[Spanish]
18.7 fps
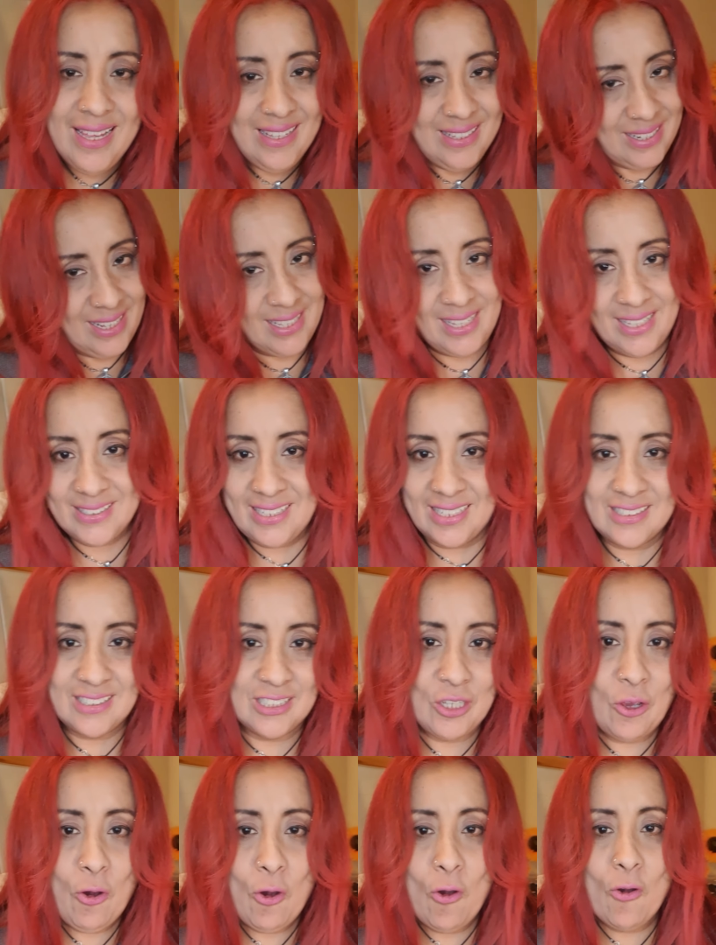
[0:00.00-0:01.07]
ley de
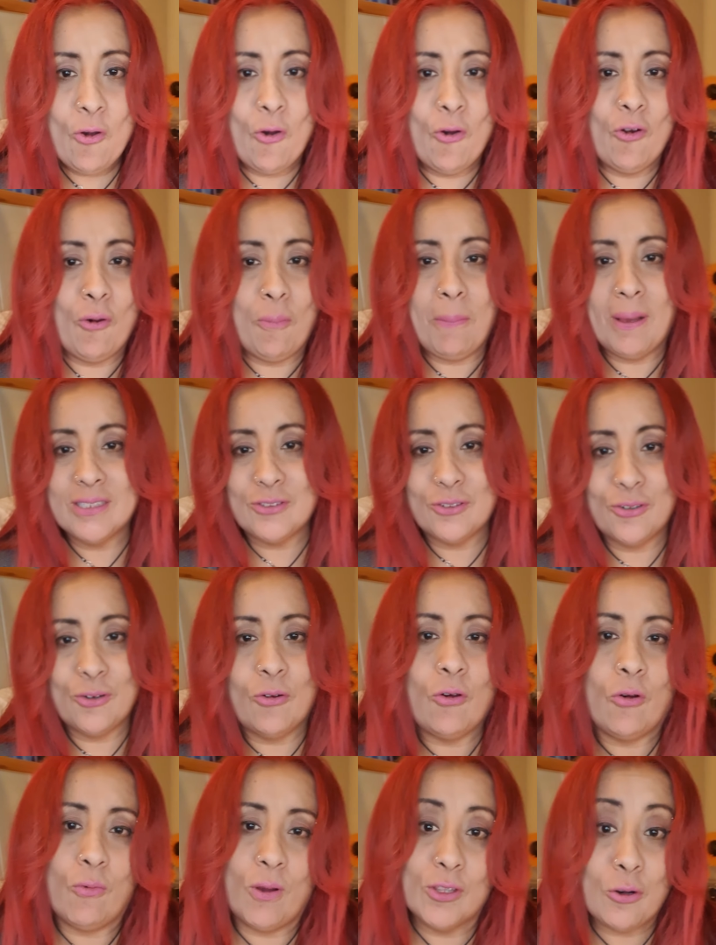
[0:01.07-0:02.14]
atracción o los, pasos, o
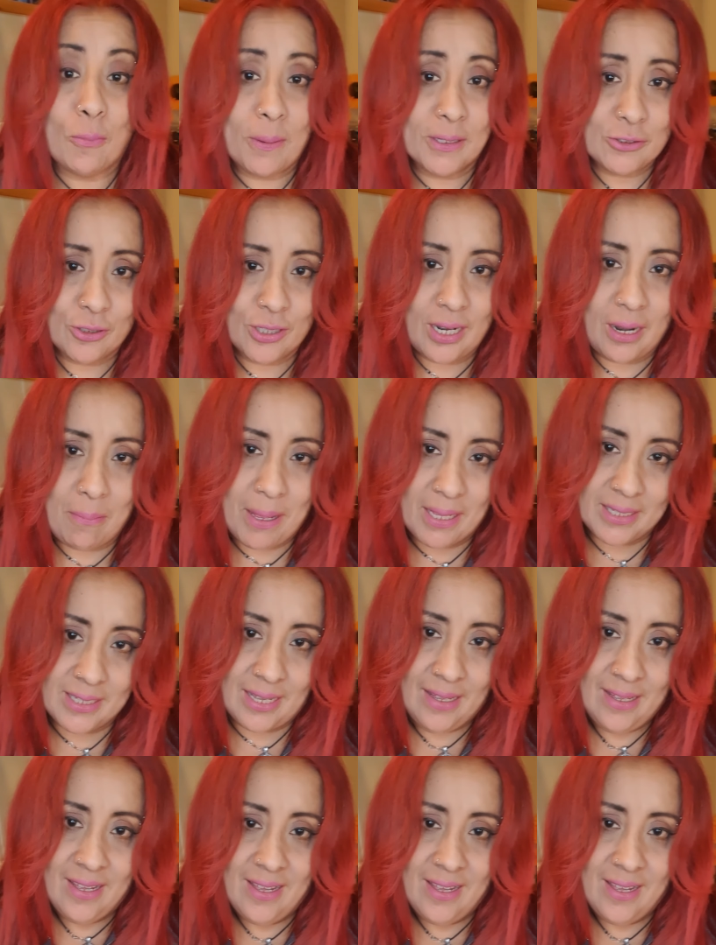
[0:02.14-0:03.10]
los cuatro pasos de la magia.